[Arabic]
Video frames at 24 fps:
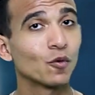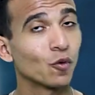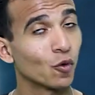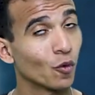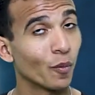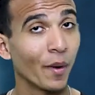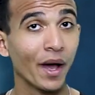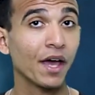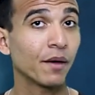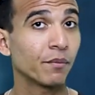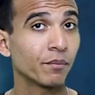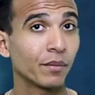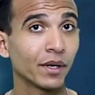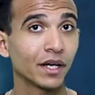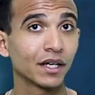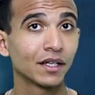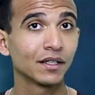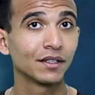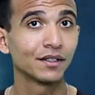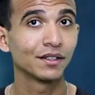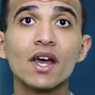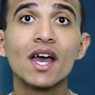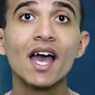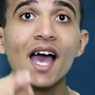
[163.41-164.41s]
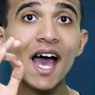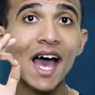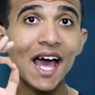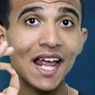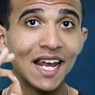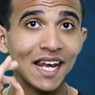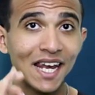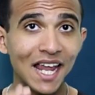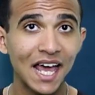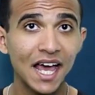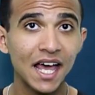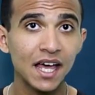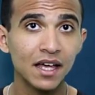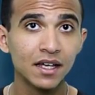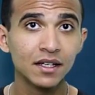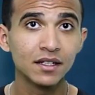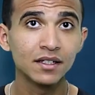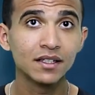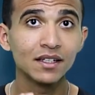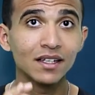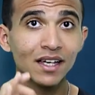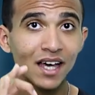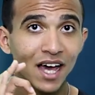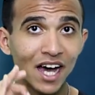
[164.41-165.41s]
وبحبك قال
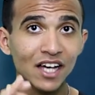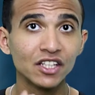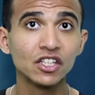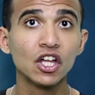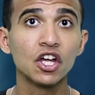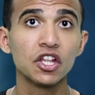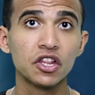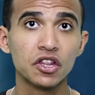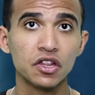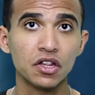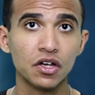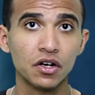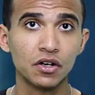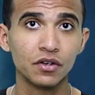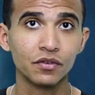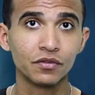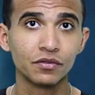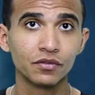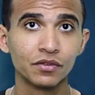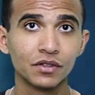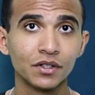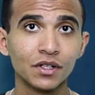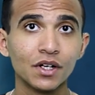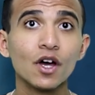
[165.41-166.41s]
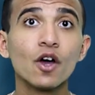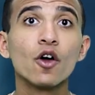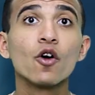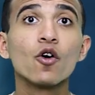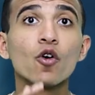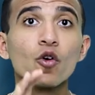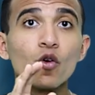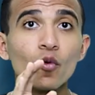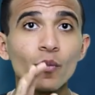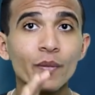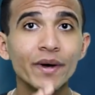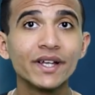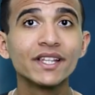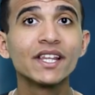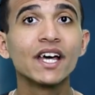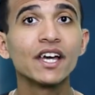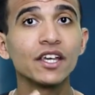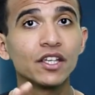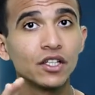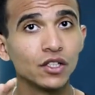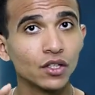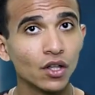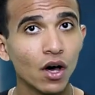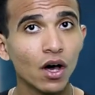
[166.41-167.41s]
لها أنا هتصرف وبدأ
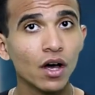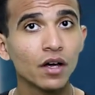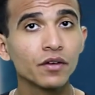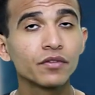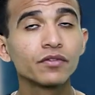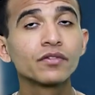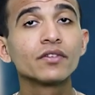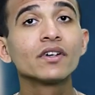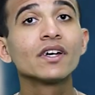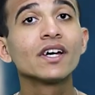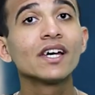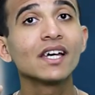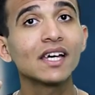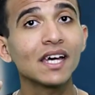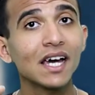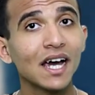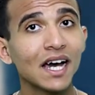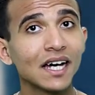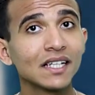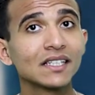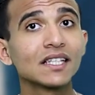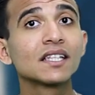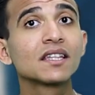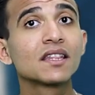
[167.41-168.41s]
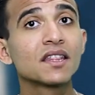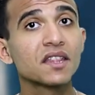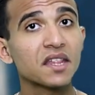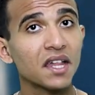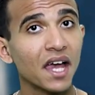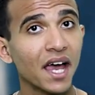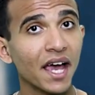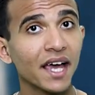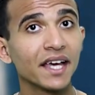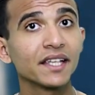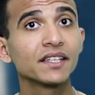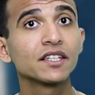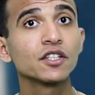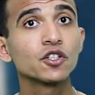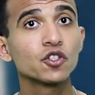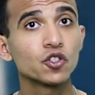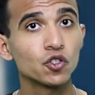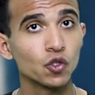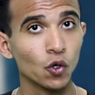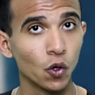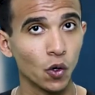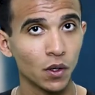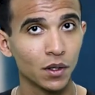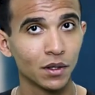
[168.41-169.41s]
يضاعف عدد ساعات
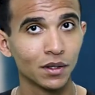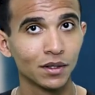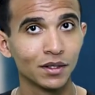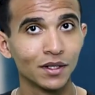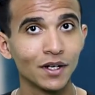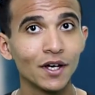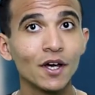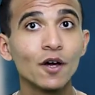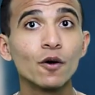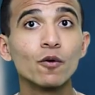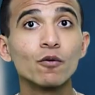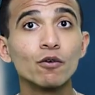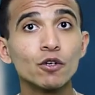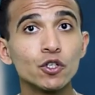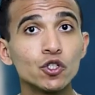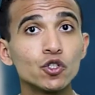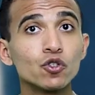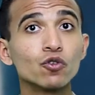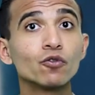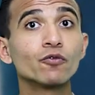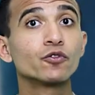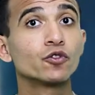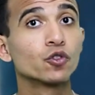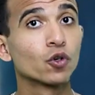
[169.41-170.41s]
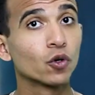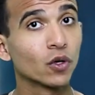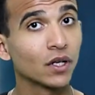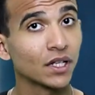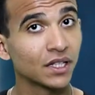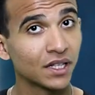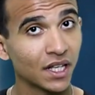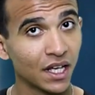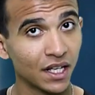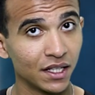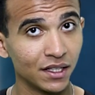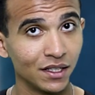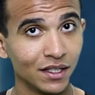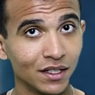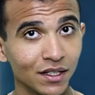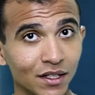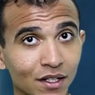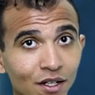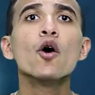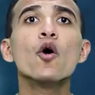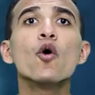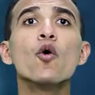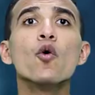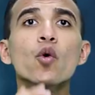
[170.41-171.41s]
الشغل ويشوف شغل تاني
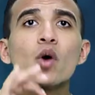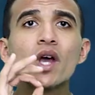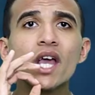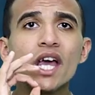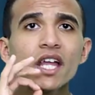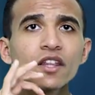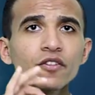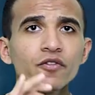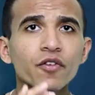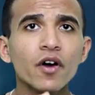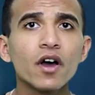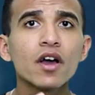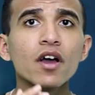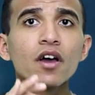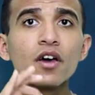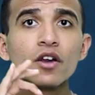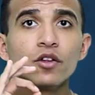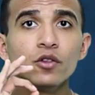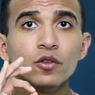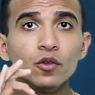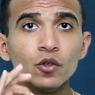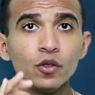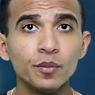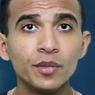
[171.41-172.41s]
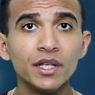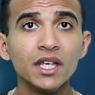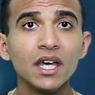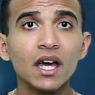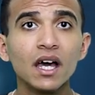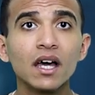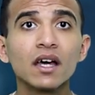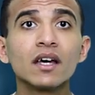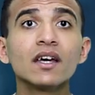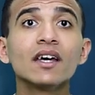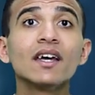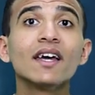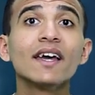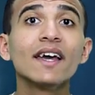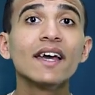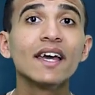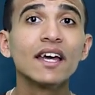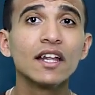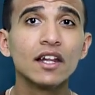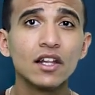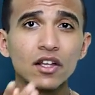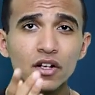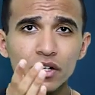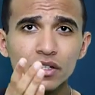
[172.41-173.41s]
وكان فكر إنه يبيع
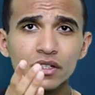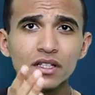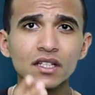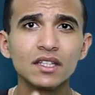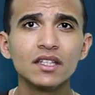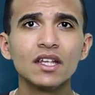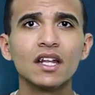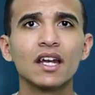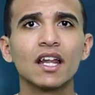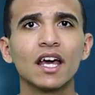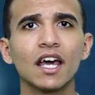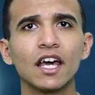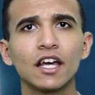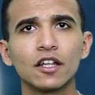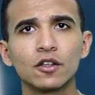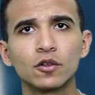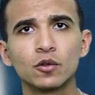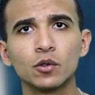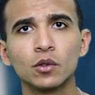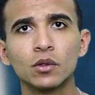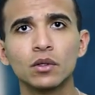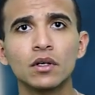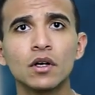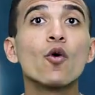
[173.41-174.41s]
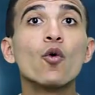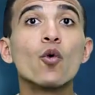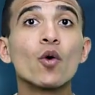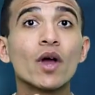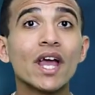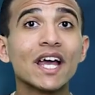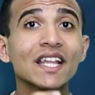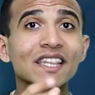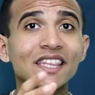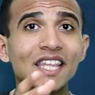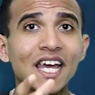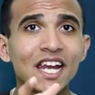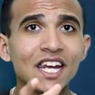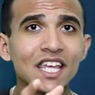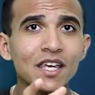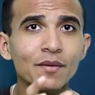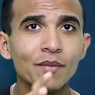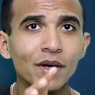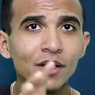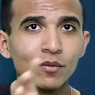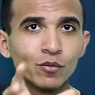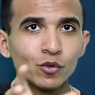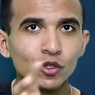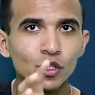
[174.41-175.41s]
القراطين اللي حيته وكان
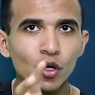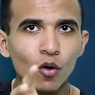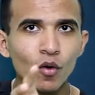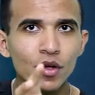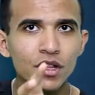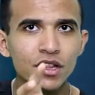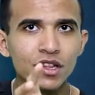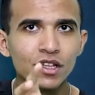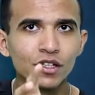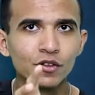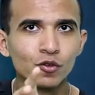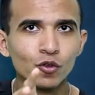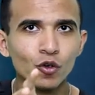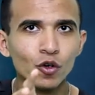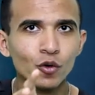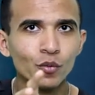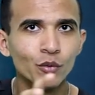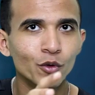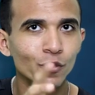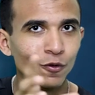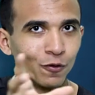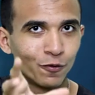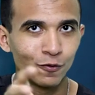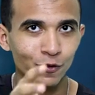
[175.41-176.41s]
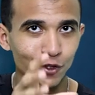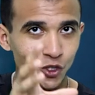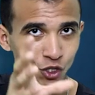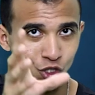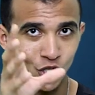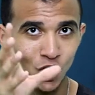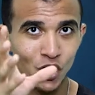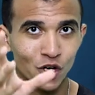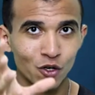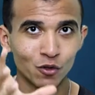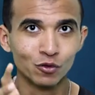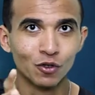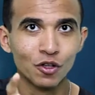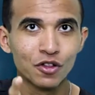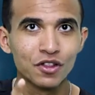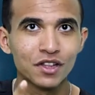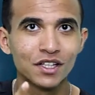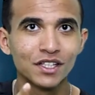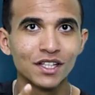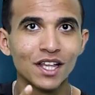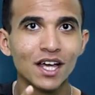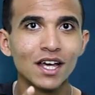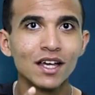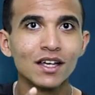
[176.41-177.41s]
تقريبا متوسط نومه في الشهر
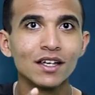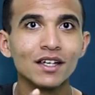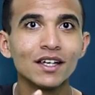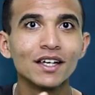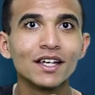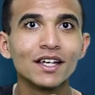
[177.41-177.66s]
ونص ده